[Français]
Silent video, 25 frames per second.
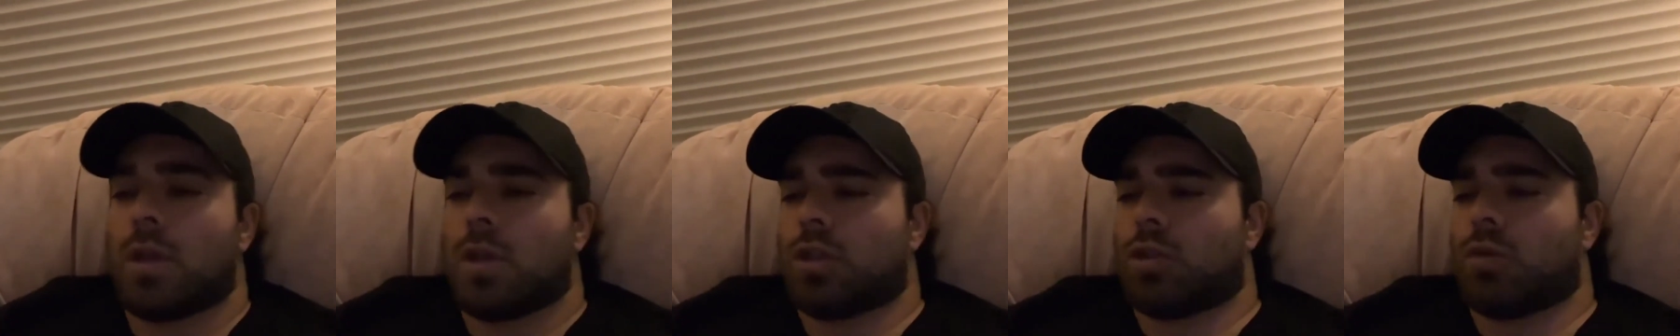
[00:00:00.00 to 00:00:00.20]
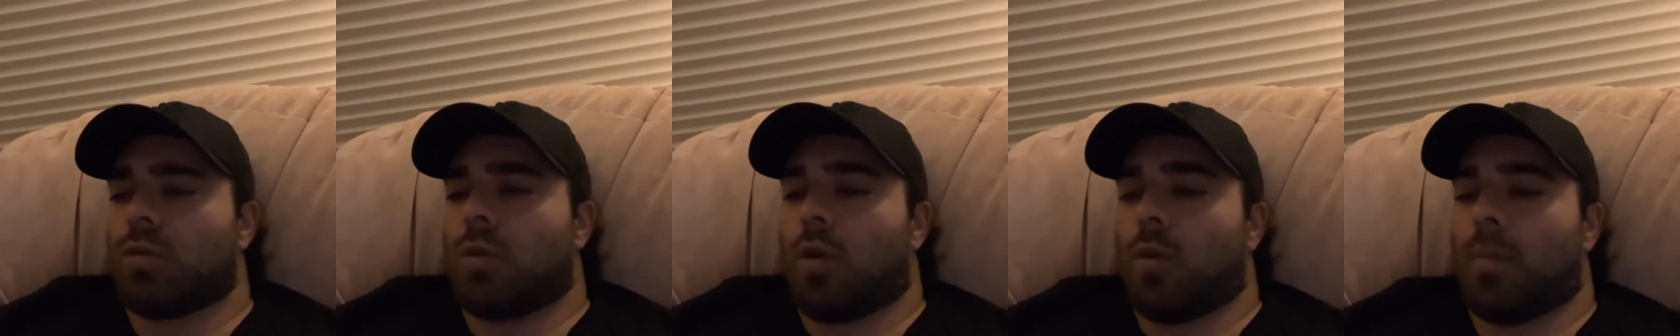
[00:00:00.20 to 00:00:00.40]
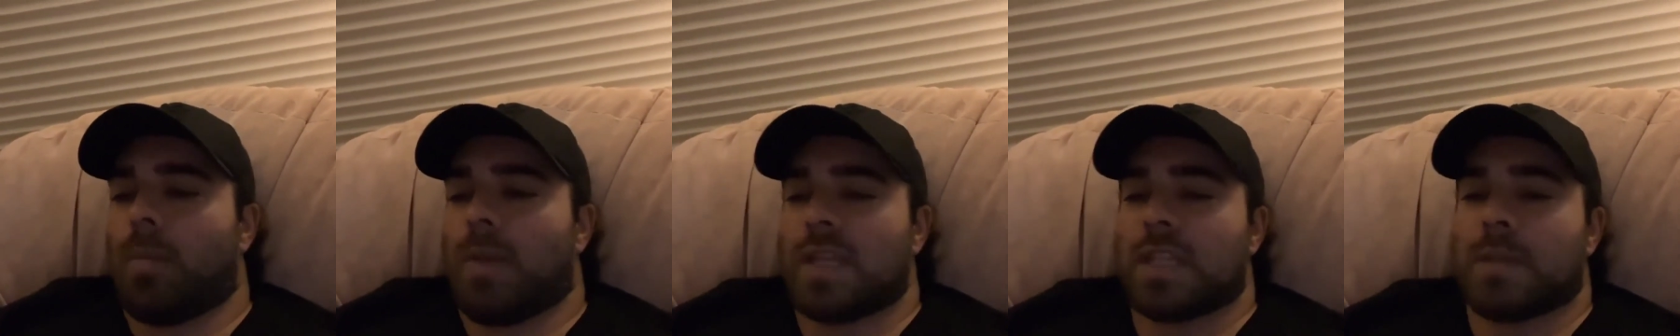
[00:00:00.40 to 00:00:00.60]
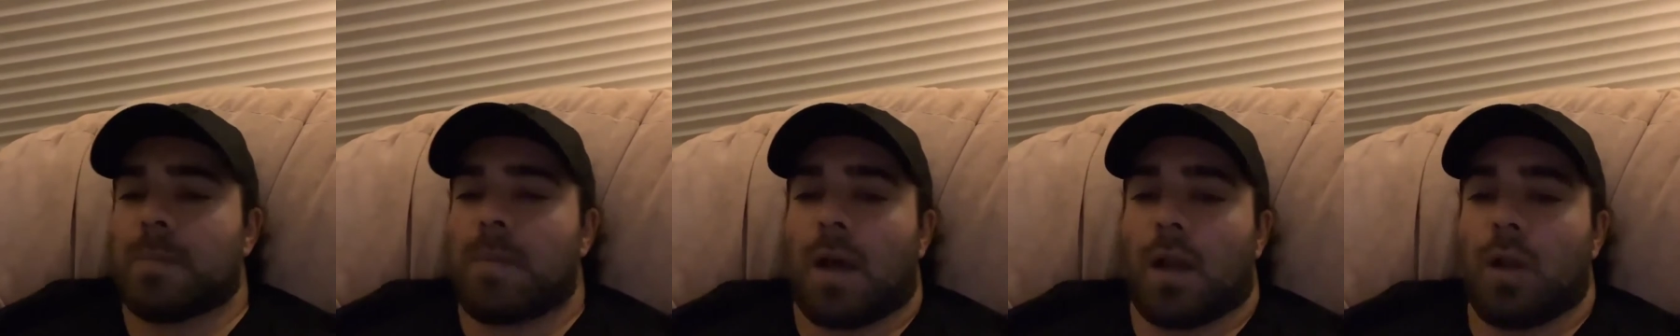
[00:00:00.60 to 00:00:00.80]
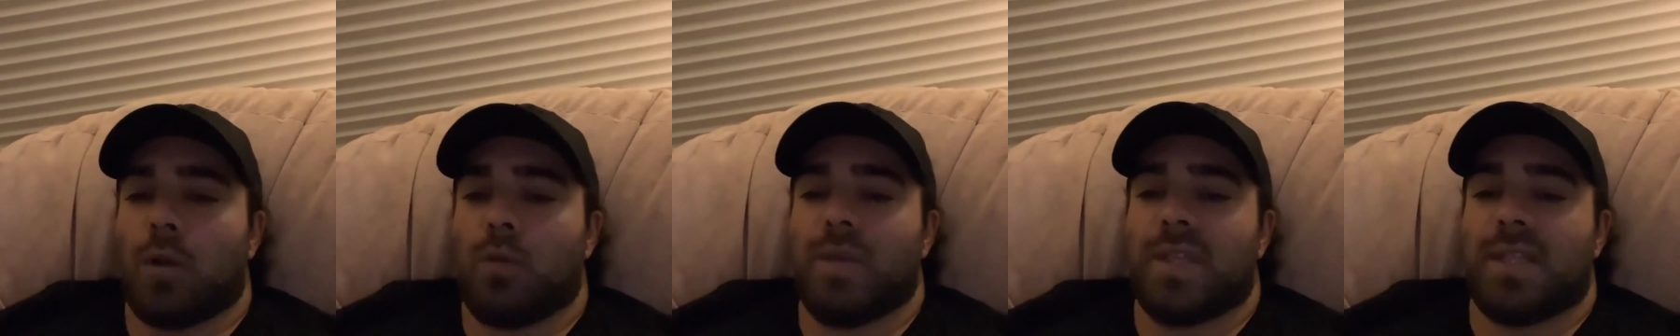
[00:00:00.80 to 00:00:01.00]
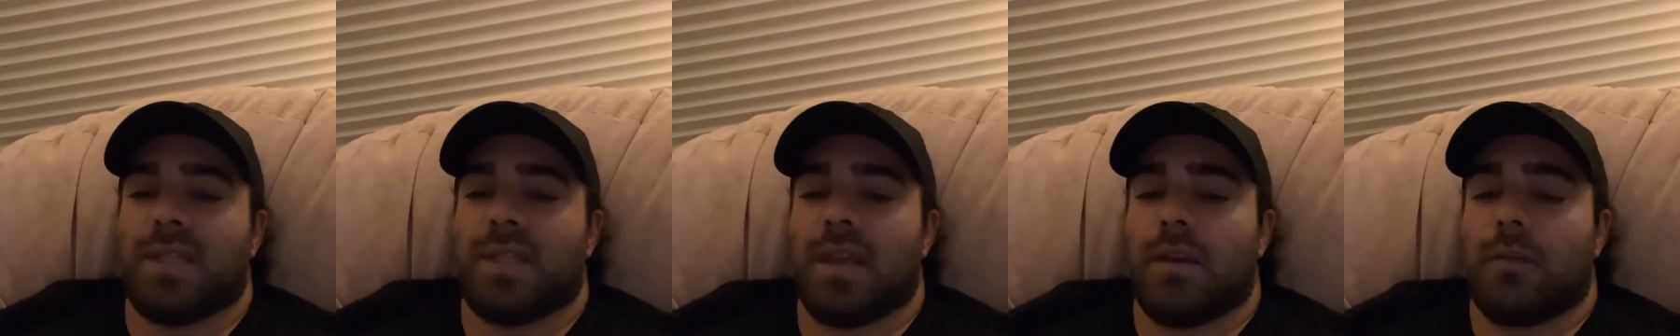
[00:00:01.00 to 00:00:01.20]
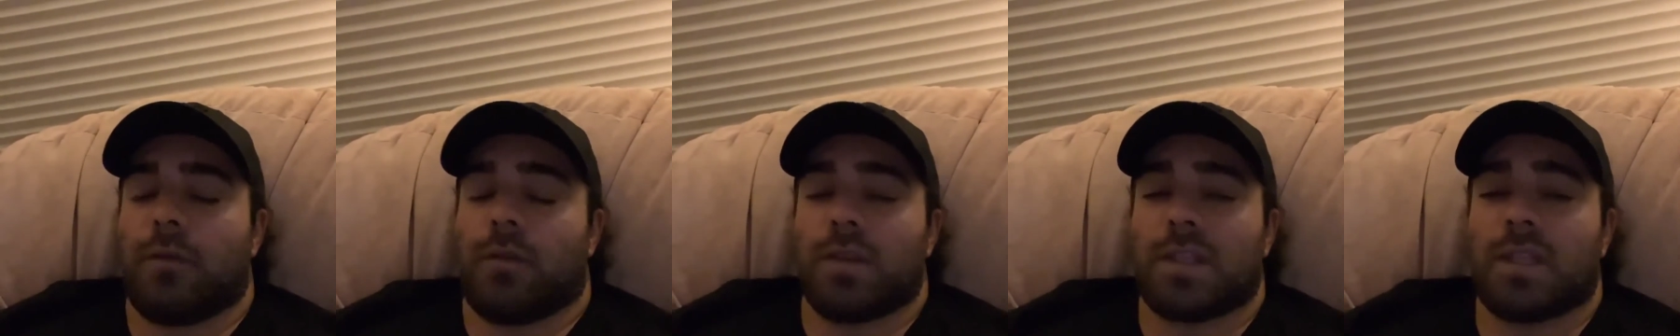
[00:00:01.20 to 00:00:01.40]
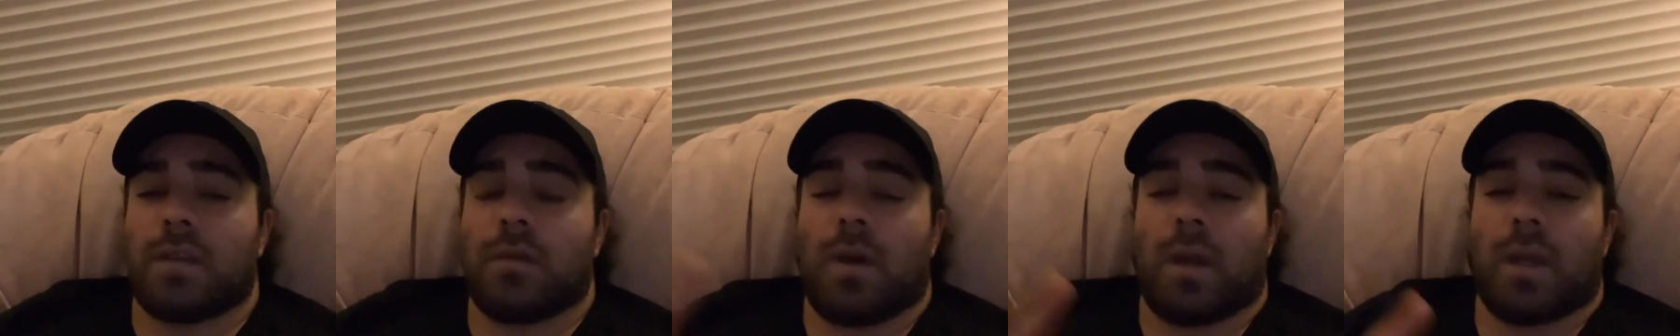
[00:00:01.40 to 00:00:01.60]
Soit on passe par l'huissier, il
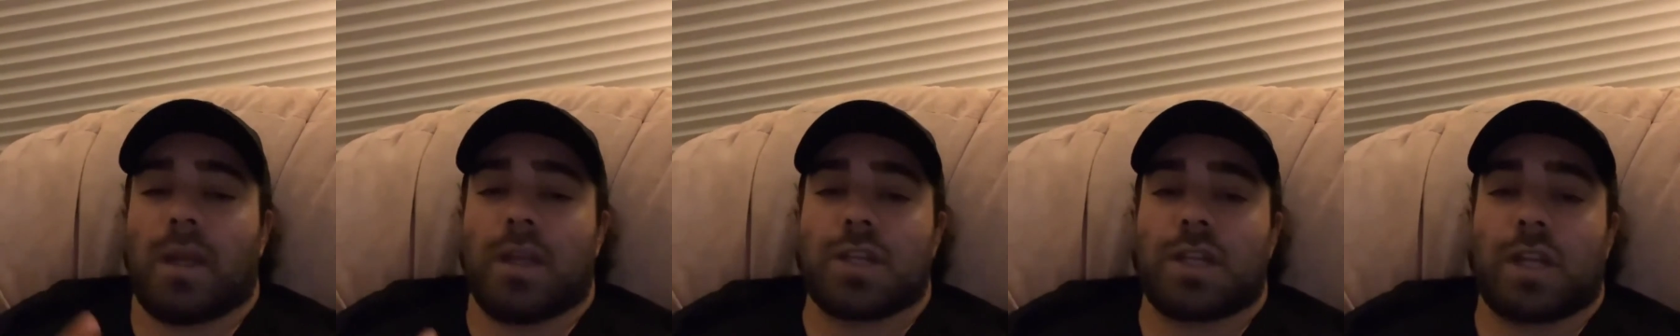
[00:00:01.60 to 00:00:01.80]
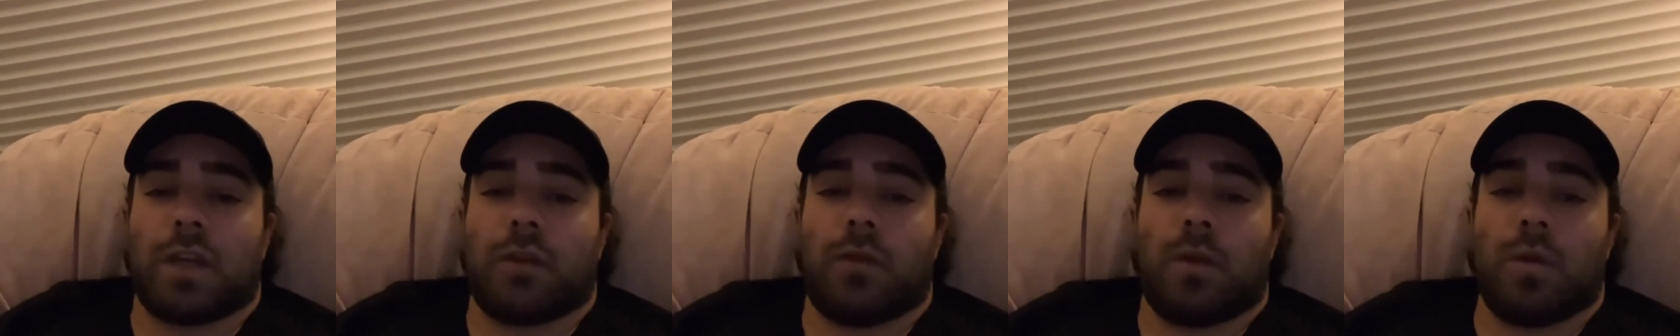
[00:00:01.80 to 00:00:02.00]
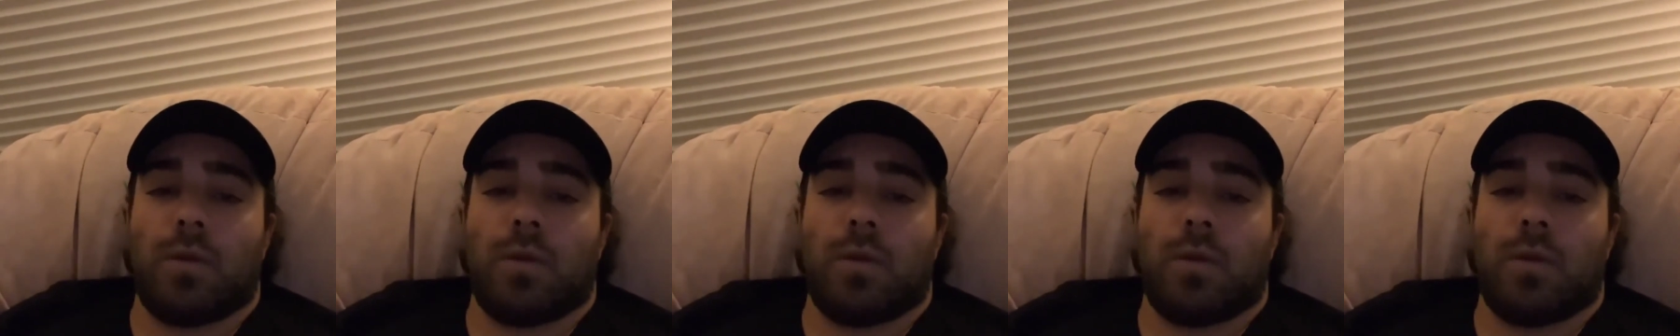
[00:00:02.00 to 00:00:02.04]
faut savoir qu'à chaque